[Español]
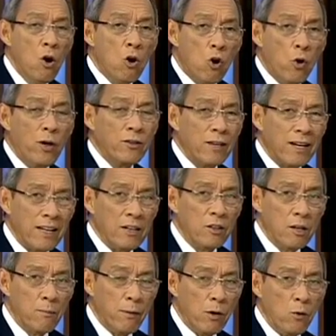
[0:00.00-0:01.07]
con esta
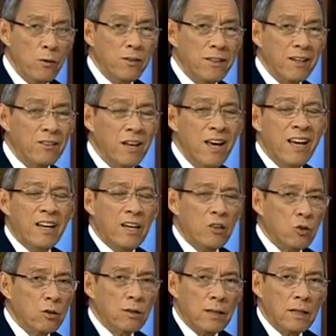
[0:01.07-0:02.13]
clase de periodistas que
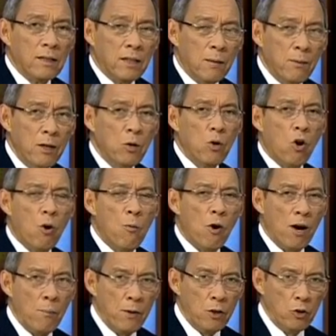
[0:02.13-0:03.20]
son tan temidos como
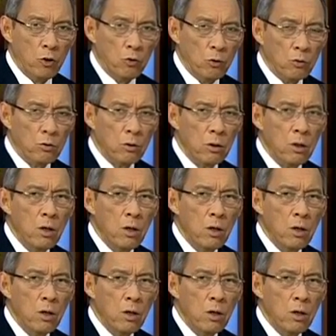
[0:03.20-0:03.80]
caprichosos.